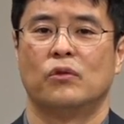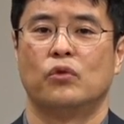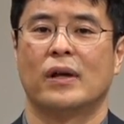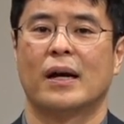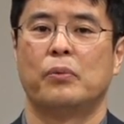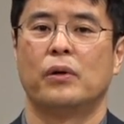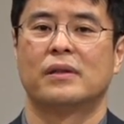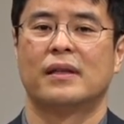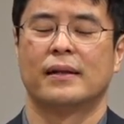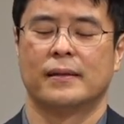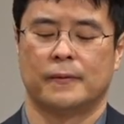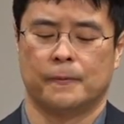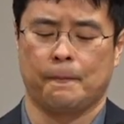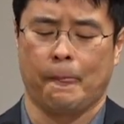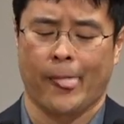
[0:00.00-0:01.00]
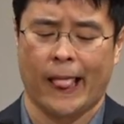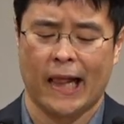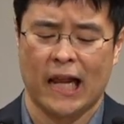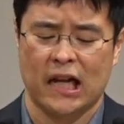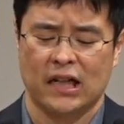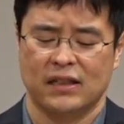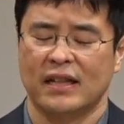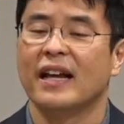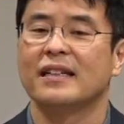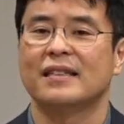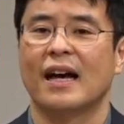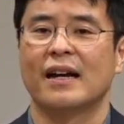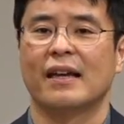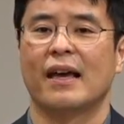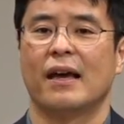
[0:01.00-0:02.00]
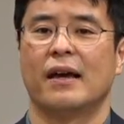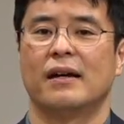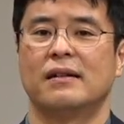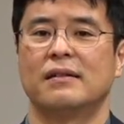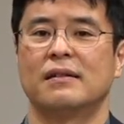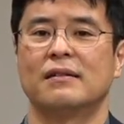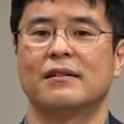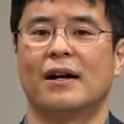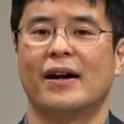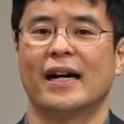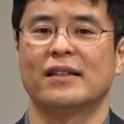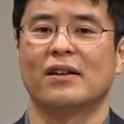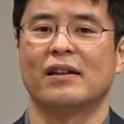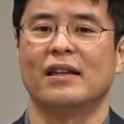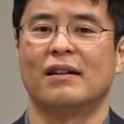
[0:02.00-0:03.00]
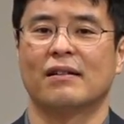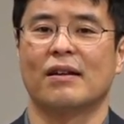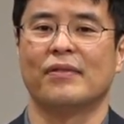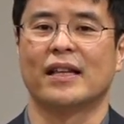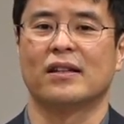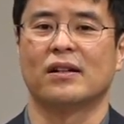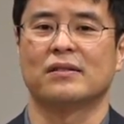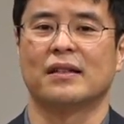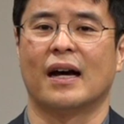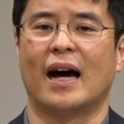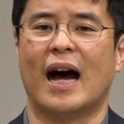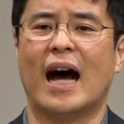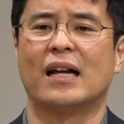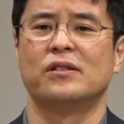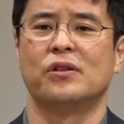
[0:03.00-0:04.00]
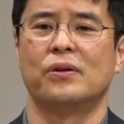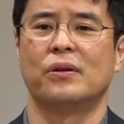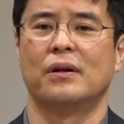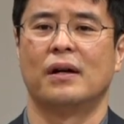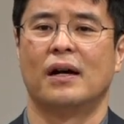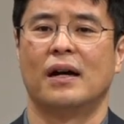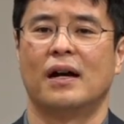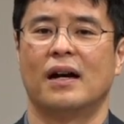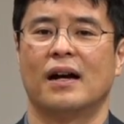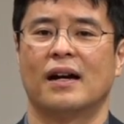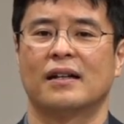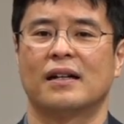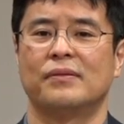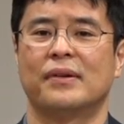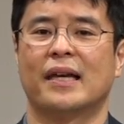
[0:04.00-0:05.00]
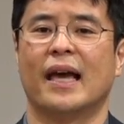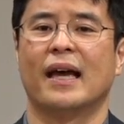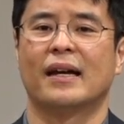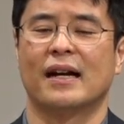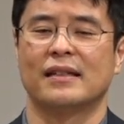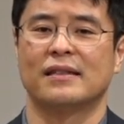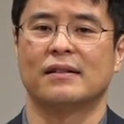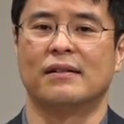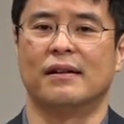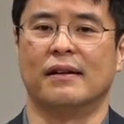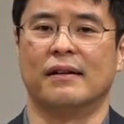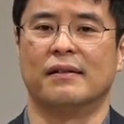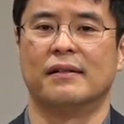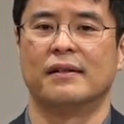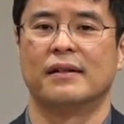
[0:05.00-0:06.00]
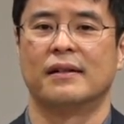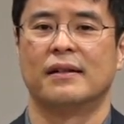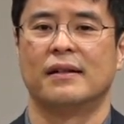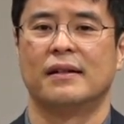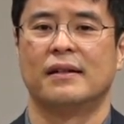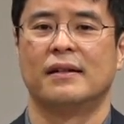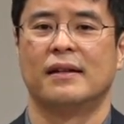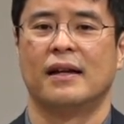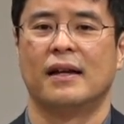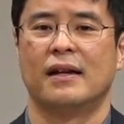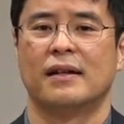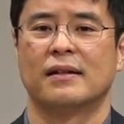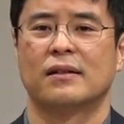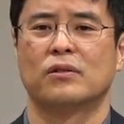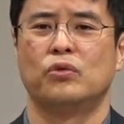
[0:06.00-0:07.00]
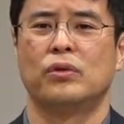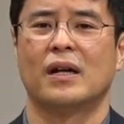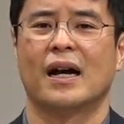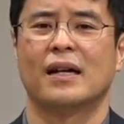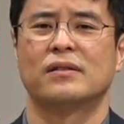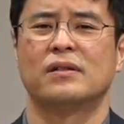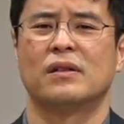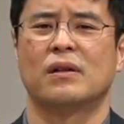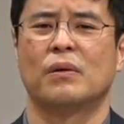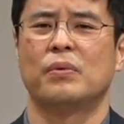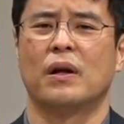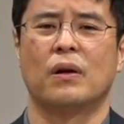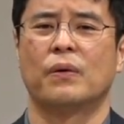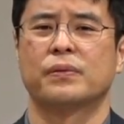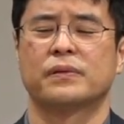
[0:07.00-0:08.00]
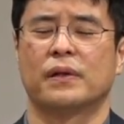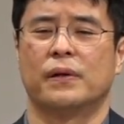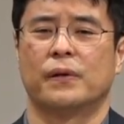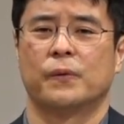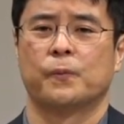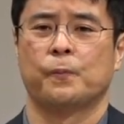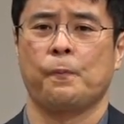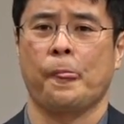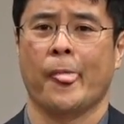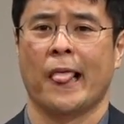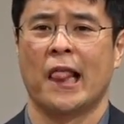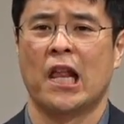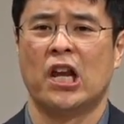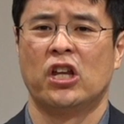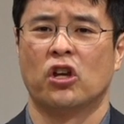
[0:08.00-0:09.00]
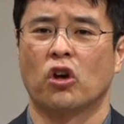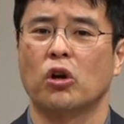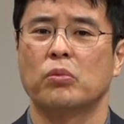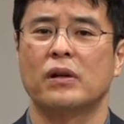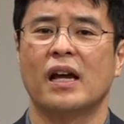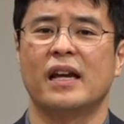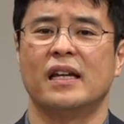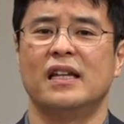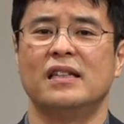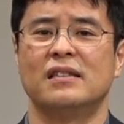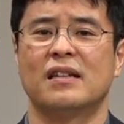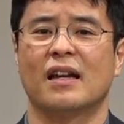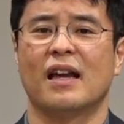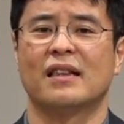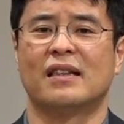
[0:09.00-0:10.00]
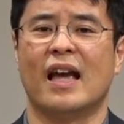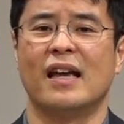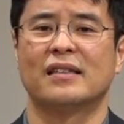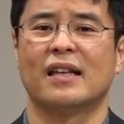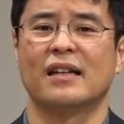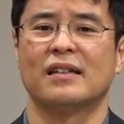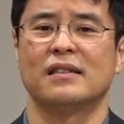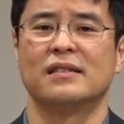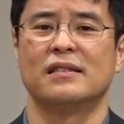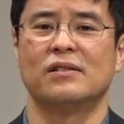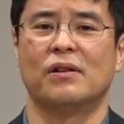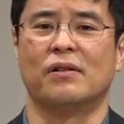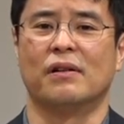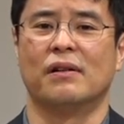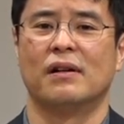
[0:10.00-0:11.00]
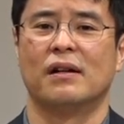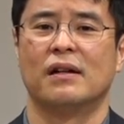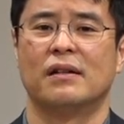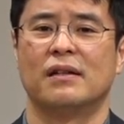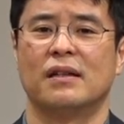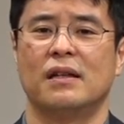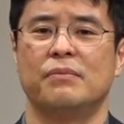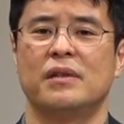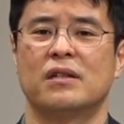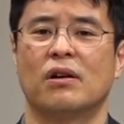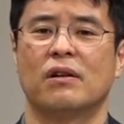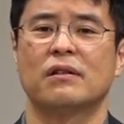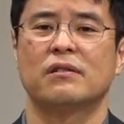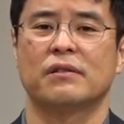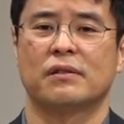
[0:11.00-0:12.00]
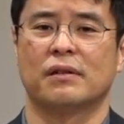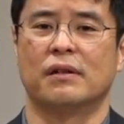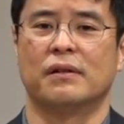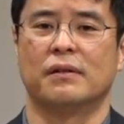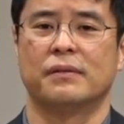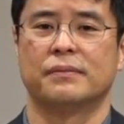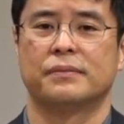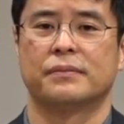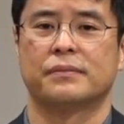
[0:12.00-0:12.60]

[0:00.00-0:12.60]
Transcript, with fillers: 우리가 볼 때는 세상의 흐름과 환경이 이렇게 만들었다. 아니요. 하나님이 계획하신 거예요. 그래서 우리가 할 수 있는 건 별로 없어요. 여러분의 인생의 대세는요, 이미 정해졌어요.